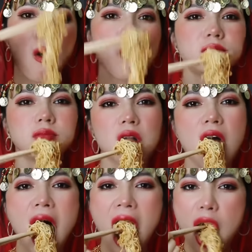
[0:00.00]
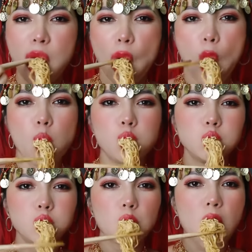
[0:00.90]
cô gái thuê đồ
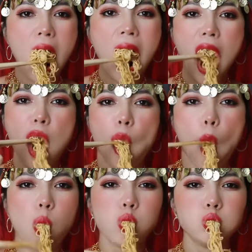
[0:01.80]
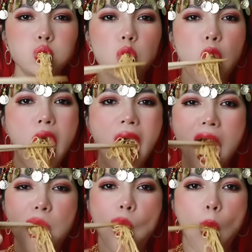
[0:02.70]
Ấn Độ bị trúng thực. Cho
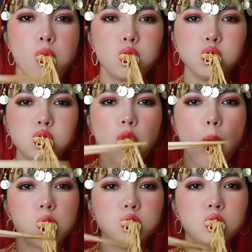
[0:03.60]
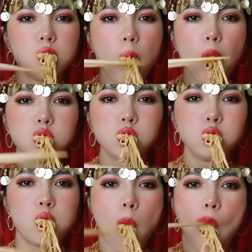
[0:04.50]
nên đừng có ai bắt
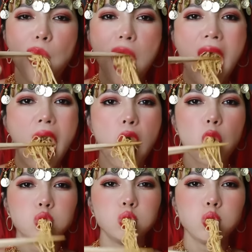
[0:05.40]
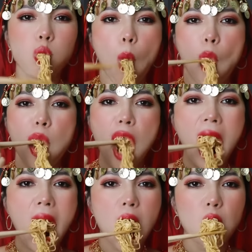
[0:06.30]
trước cô gái thuê đồ Ấn Độ
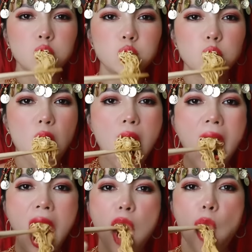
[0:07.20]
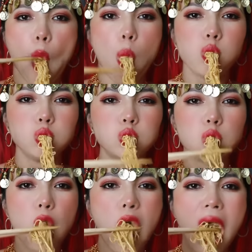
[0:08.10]
nha. Nè, lúc này
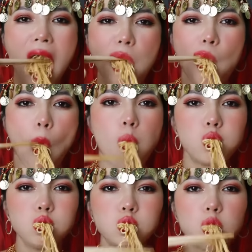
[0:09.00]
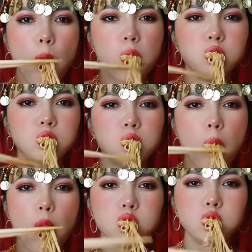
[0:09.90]
chưa trúng thực cho nên còn
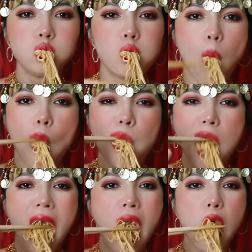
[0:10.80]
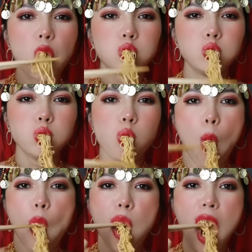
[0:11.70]
quăng miếng dơ kéo mì ra
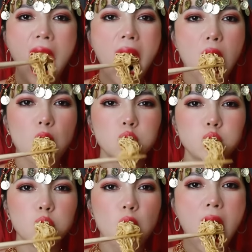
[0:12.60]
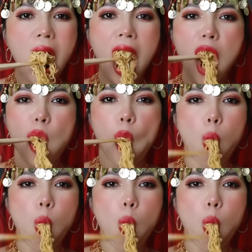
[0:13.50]
vô nữa nè. Thôi,